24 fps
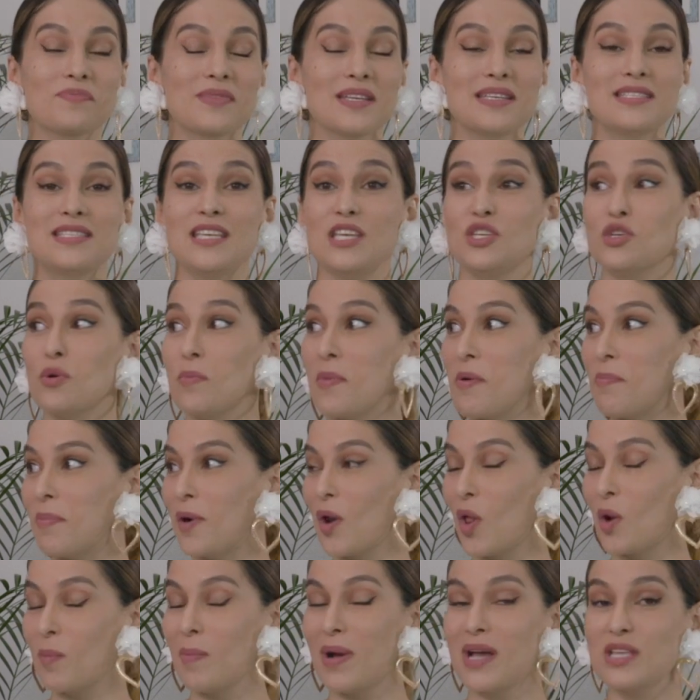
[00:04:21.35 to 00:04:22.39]
Si yo me paro
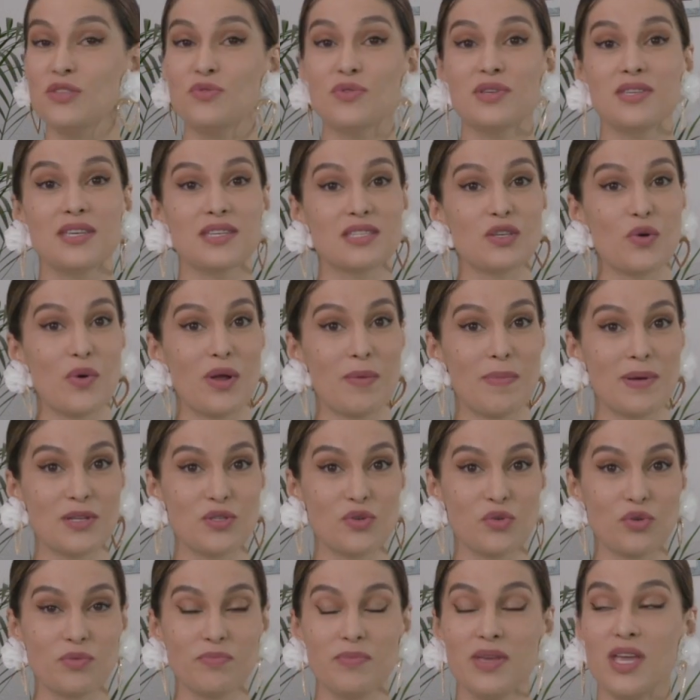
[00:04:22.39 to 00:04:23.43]
al baño, ella se va al baño
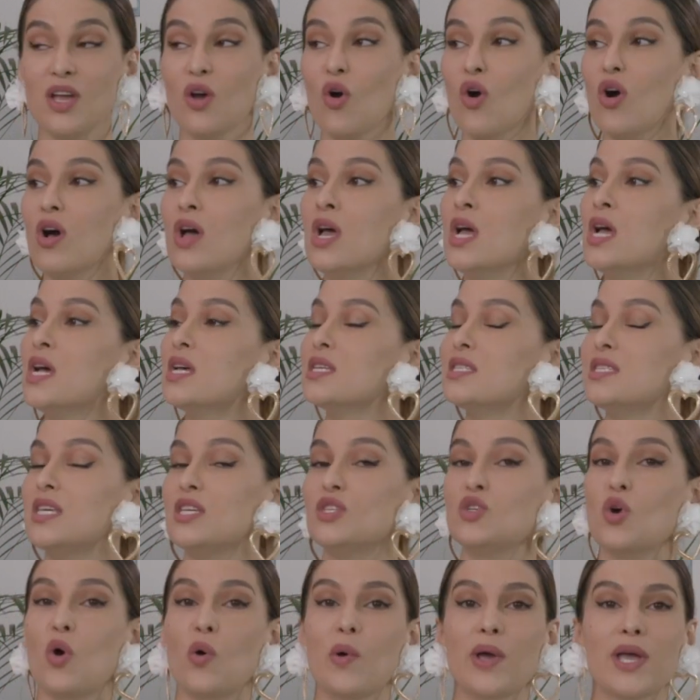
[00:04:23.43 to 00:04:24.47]
conmigo. Si
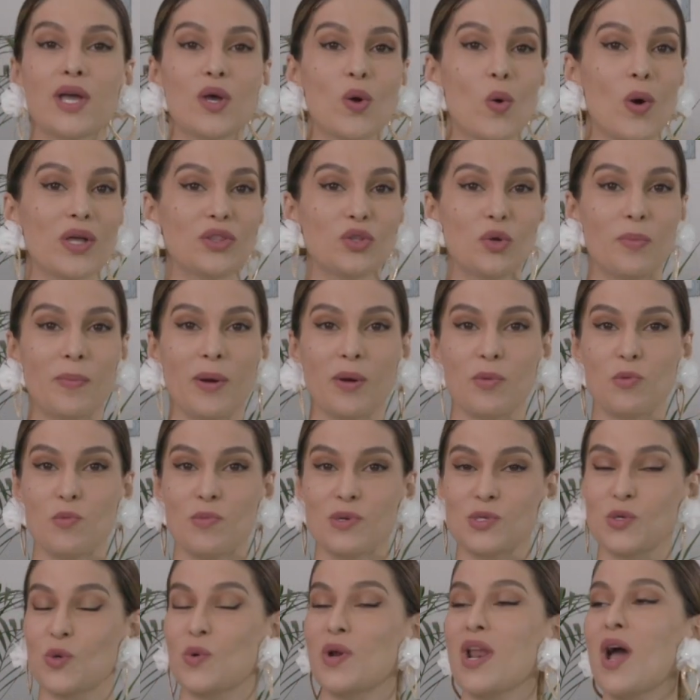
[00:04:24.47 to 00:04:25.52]
yo vengo a tomarme un
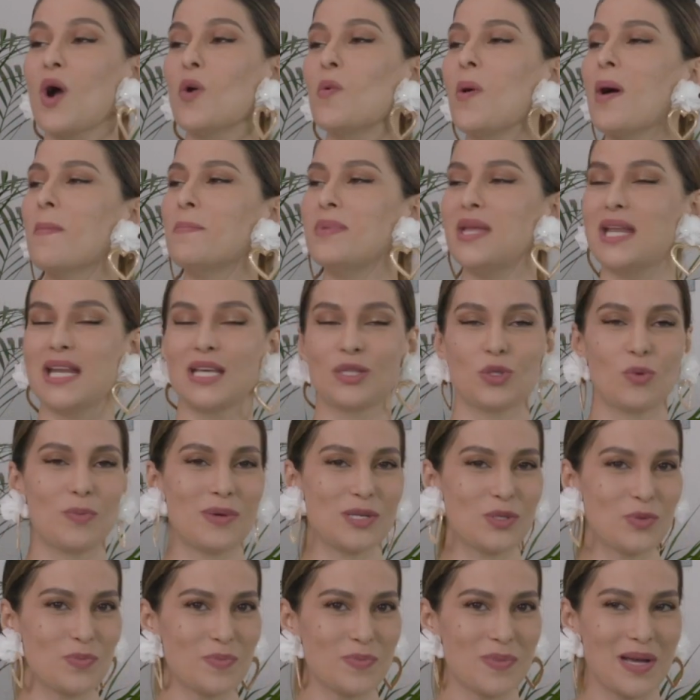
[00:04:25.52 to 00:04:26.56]
vaso con agua, viene a
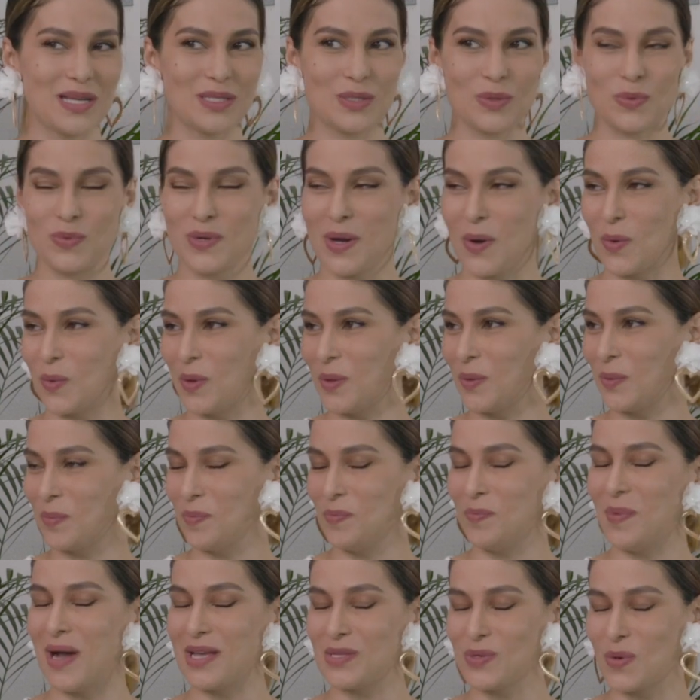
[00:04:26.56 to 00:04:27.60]
tomarse un vaso,
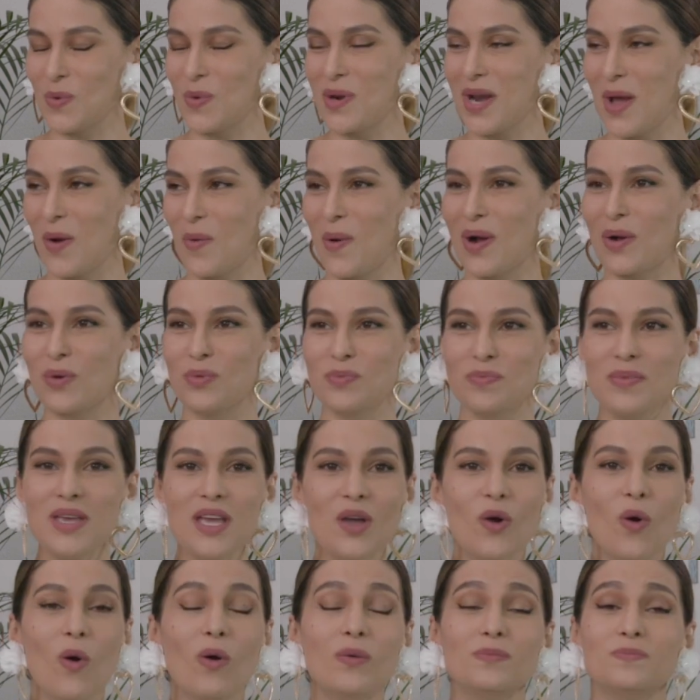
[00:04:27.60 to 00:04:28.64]
un vaso con agua
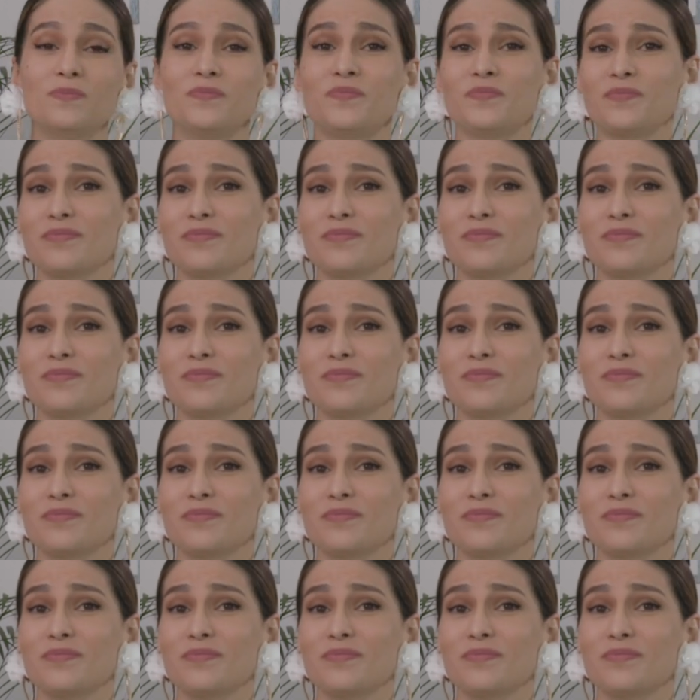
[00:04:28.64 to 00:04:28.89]
conmigo.